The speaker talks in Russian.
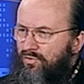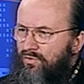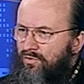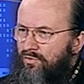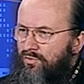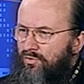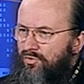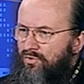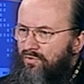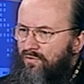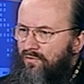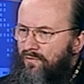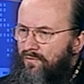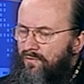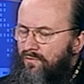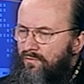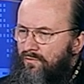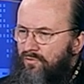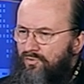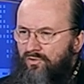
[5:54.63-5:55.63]

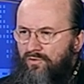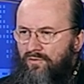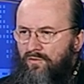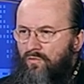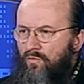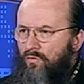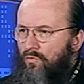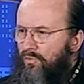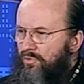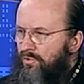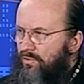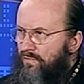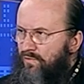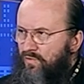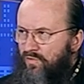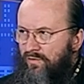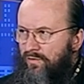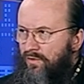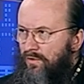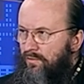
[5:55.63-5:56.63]
что очень-очень
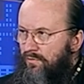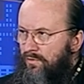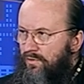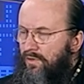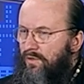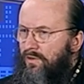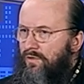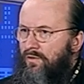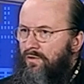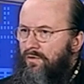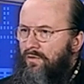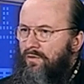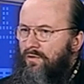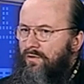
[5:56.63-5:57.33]
много людей